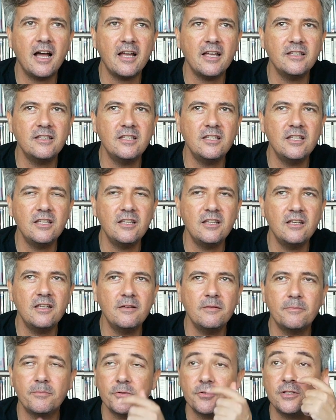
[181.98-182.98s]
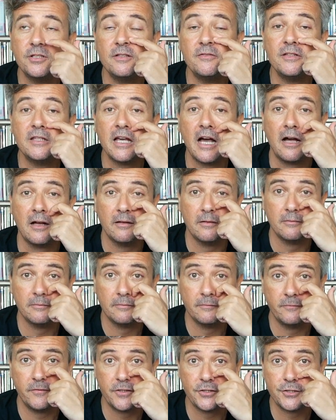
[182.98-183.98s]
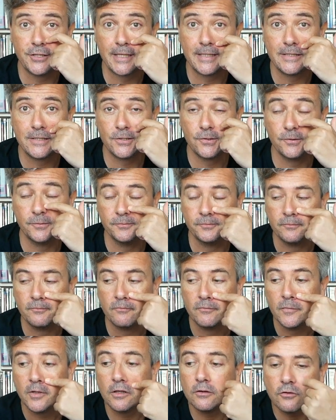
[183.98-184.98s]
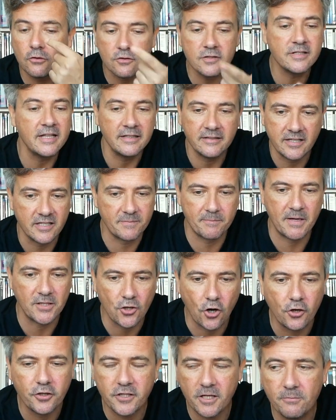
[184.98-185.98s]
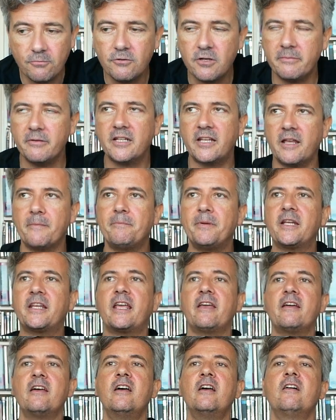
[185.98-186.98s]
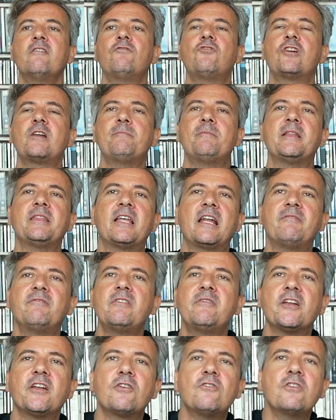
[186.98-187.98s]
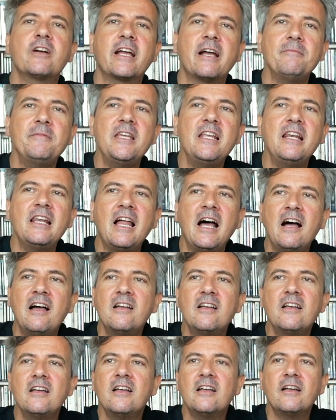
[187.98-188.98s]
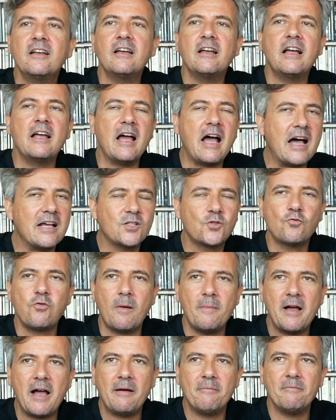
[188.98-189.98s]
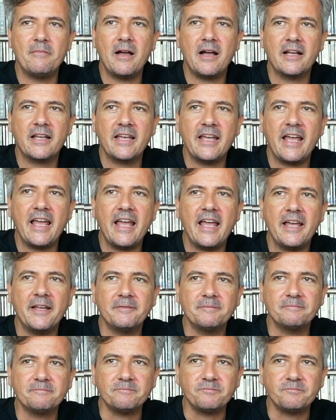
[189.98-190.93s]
e di positività, Vincenzo nonostante smadonni pure perché, perché vorrebbe andare a vivere con Camilla eh, a sua mamma che è